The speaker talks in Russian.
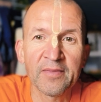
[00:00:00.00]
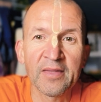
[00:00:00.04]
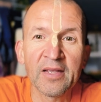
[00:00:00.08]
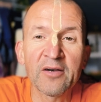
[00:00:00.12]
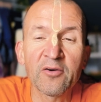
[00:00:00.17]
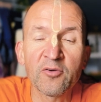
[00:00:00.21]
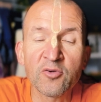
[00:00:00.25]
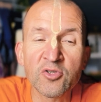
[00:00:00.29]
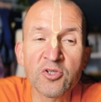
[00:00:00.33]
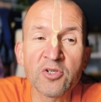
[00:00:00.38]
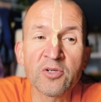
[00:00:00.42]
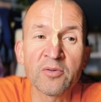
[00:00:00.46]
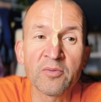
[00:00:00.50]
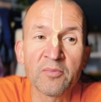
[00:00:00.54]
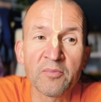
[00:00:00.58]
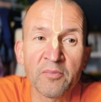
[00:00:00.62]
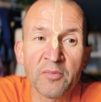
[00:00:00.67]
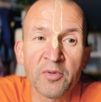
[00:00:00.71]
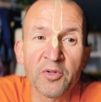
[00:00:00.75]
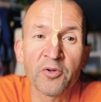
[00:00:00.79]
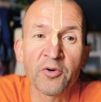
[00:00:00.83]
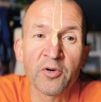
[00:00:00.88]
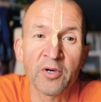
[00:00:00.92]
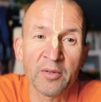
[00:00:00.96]
Очень
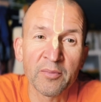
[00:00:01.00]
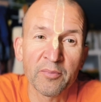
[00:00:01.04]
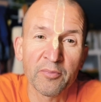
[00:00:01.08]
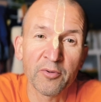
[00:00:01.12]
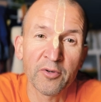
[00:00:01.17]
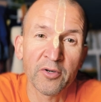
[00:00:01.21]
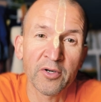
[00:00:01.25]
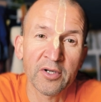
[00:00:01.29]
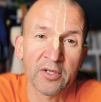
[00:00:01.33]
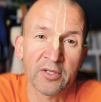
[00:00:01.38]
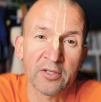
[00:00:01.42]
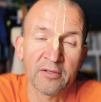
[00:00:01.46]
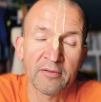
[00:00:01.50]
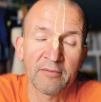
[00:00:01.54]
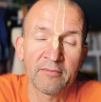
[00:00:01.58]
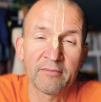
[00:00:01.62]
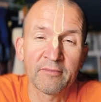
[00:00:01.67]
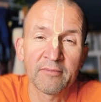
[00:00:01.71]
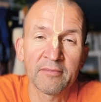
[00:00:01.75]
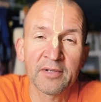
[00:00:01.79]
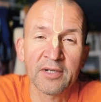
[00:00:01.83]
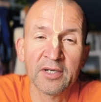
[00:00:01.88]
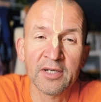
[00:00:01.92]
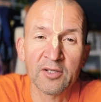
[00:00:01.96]
много похоти,
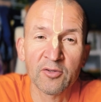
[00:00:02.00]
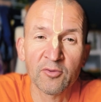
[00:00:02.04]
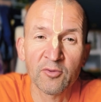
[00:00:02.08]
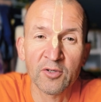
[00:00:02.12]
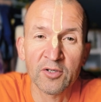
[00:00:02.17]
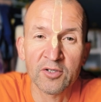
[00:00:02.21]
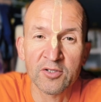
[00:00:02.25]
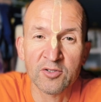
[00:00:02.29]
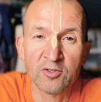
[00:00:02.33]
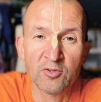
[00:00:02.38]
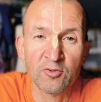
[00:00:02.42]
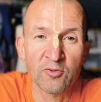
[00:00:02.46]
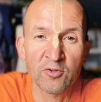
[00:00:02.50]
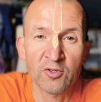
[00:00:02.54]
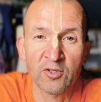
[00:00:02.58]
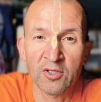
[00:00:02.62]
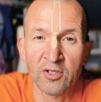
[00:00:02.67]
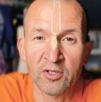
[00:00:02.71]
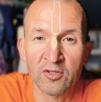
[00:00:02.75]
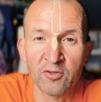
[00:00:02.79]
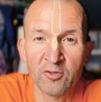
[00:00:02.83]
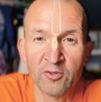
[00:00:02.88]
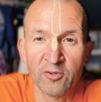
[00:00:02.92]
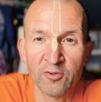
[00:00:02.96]
которая исходит
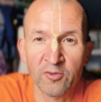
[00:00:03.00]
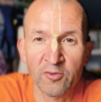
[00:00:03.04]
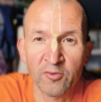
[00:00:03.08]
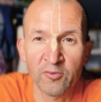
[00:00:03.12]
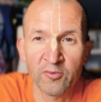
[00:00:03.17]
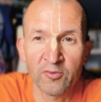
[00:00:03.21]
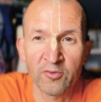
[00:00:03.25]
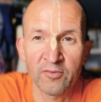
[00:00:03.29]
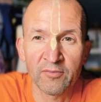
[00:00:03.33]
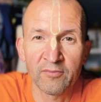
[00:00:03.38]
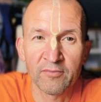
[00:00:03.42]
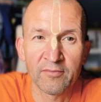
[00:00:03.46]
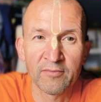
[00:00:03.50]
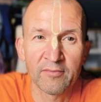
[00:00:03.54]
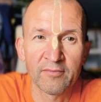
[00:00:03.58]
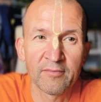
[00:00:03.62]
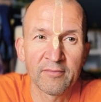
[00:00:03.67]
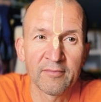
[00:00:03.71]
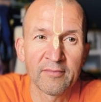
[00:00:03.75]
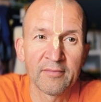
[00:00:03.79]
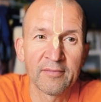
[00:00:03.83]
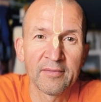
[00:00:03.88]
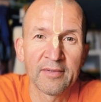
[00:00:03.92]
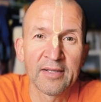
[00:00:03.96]
от Иргун.
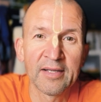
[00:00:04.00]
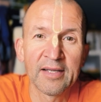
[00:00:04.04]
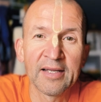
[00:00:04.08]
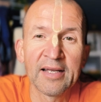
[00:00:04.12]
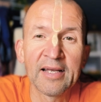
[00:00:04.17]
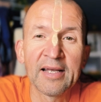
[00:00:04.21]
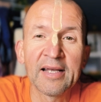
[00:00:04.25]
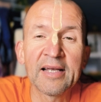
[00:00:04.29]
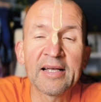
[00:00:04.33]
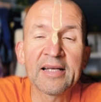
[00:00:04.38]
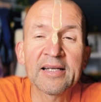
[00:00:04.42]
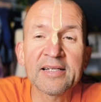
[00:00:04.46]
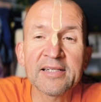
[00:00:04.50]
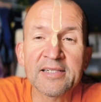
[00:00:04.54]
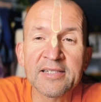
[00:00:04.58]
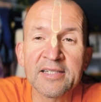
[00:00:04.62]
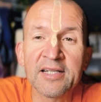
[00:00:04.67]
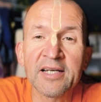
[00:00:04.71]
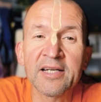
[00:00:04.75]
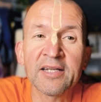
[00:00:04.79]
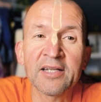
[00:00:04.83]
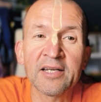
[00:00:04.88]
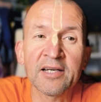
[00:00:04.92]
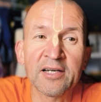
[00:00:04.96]

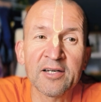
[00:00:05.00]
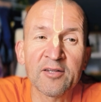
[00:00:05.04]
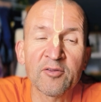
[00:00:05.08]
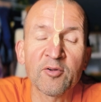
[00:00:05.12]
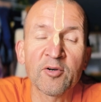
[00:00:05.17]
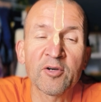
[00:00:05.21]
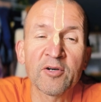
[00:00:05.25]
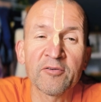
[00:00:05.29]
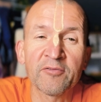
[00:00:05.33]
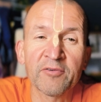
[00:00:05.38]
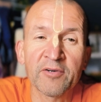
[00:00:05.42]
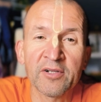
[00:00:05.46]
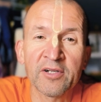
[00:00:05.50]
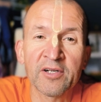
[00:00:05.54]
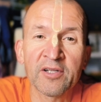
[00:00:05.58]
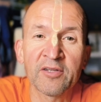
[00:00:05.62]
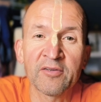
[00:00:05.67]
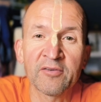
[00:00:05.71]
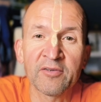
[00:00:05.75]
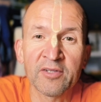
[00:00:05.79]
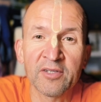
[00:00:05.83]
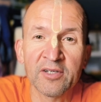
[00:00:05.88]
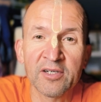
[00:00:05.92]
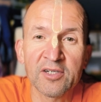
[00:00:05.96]
Знание, которое
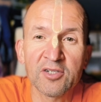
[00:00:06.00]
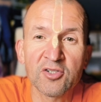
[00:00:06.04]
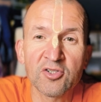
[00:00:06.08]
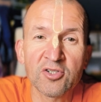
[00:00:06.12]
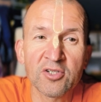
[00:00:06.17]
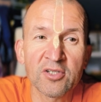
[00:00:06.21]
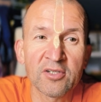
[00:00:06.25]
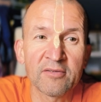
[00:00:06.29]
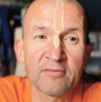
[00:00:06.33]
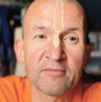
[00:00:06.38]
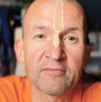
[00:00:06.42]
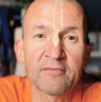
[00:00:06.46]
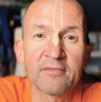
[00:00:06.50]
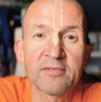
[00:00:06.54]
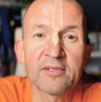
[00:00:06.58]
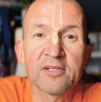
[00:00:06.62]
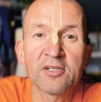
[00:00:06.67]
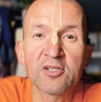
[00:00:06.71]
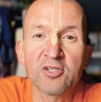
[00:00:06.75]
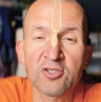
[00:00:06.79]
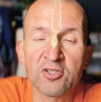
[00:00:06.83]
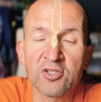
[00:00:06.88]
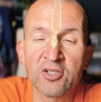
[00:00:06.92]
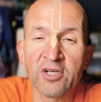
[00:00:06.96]
вкладывает Кришна,
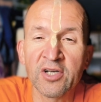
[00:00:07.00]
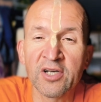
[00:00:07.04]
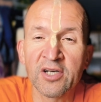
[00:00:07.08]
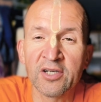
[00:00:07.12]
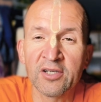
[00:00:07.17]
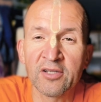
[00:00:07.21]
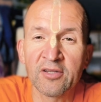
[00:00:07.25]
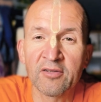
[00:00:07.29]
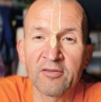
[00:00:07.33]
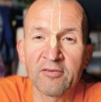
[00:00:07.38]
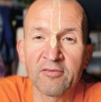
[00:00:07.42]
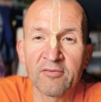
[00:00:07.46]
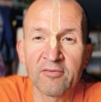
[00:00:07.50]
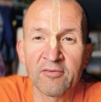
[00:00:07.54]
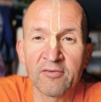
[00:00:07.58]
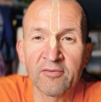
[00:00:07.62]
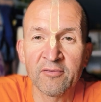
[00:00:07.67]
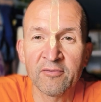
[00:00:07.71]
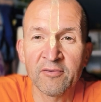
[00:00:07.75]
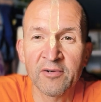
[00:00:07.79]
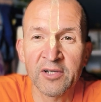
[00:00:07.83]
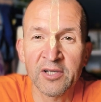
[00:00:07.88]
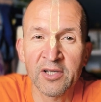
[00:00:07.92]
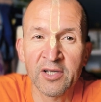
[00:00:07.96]
сжигает
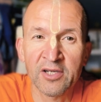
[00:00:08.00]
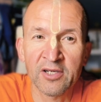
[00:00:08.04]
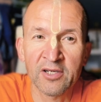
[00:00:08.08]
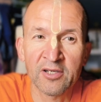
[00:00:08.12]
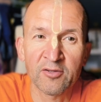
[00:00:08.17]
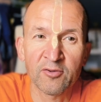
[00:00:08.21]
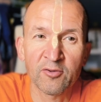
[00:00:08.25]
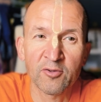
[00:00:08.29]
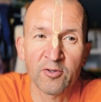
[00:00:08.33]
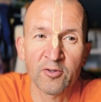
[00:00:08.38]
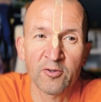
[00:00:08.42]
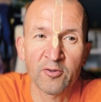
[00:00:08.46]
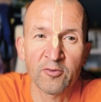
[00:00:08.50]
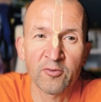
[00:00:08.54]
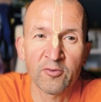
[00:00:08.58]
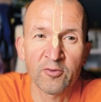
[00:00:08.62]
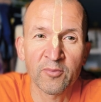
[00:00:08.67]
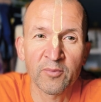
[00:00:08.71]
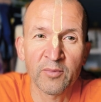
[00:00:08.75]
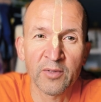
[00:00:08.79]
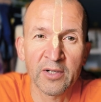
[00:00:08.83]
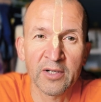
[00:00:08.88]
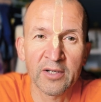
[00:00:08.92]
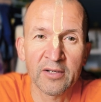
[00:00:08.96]
влияние Таргун
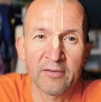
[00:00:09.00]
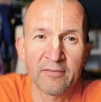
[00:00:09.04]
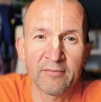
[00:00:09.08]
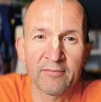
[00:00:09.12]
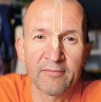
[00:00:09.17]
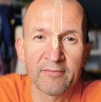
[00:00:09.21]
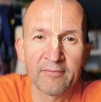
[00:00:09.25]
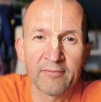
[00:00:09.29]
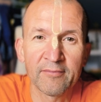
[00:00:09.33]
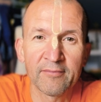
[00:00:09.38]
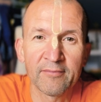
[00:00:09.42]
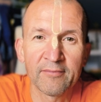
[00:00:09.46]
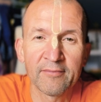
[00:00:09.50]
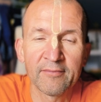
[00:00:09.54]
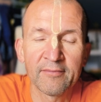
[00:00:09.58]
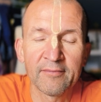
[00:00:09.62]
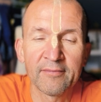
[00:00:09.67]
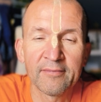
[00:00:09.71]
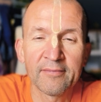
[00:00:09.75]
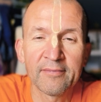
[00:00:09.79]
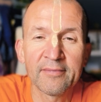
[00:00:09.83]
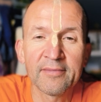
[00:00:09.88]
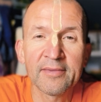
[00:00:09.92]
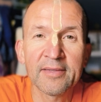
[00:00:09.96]
Майя.
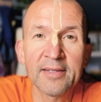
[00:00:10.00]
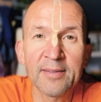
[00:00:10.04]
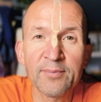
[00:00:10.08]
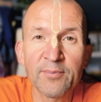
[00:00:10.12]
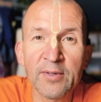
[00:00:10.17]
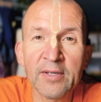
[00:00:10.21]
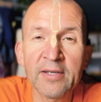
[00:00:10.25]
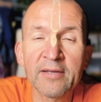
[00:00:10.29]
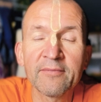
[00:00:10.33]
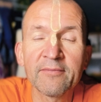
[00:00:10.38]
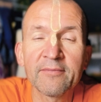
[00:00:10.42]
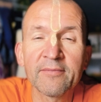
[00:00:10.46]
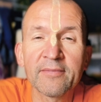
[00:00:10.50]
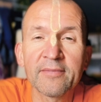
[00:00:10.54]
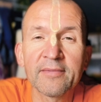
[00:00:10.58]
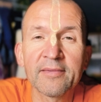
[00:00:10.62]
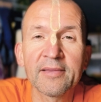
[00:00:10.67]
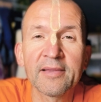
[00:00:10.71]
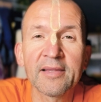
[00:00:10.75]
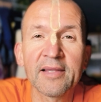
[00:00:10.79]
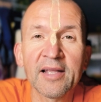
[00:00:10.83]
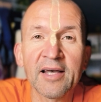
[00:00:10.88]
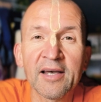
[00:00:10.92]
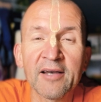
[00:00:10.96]
Теперь
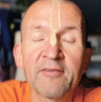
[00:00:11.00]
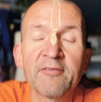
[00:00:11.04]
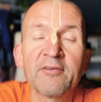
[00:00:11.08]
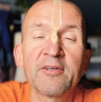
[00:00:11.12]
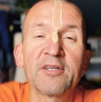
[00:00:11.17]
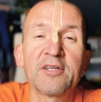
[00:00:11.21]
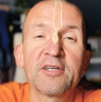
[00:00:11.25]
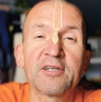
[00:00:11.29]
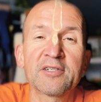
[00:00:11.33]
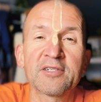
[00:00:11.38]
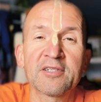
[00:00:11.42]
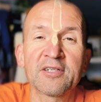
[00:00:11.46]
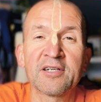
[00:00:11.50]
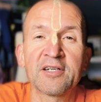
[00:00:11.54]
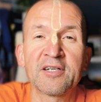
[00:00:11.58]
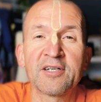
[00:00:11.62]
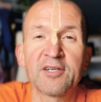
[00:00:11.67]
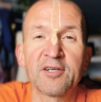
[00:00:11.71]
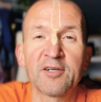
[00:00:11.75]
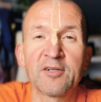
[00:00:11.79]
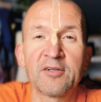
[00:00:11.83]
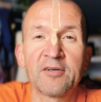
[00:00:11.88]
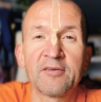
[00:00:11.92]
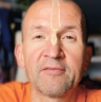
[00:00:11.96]
Авидия
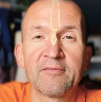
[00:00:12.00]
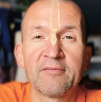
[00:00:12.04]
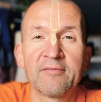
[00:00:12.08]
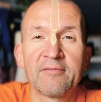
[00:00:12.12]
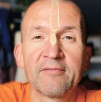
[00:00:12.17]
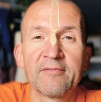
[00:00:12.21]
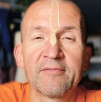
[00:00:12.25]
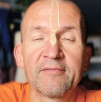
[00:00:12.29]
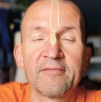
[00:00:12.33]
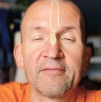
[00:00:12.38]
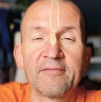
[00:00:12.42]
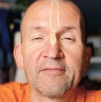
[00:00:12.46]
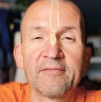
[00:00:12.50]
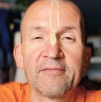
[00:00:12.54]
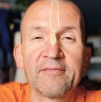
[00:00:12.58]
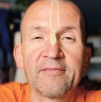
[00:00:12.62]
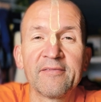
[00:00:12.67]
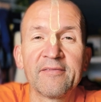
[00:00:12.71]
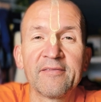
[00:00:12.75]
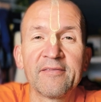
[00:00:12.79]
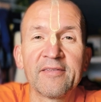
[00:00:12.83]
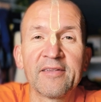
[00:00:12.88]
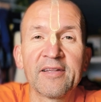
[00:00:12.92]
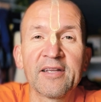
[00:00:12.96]
сгорела.
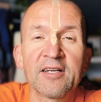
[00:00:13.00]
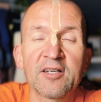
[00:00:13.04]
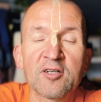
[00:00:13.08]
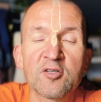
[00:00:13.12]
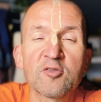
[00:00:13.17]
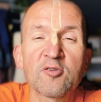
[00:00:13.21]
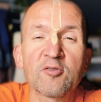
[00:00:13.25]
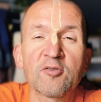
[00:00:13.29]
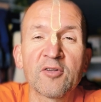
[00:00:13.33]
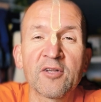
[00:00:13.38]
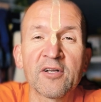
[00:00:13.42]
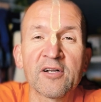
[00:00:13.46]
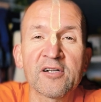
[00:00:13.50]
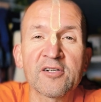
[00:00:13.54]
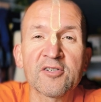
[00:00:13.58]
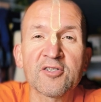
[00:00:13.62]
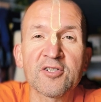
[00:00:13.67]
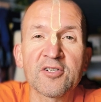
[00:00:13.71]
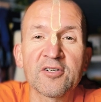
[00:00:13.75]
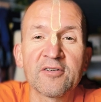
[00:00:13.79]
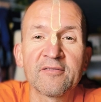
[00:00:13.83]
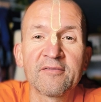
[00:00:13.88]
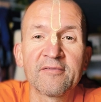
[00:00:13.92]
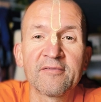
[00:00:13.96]
И что дальше?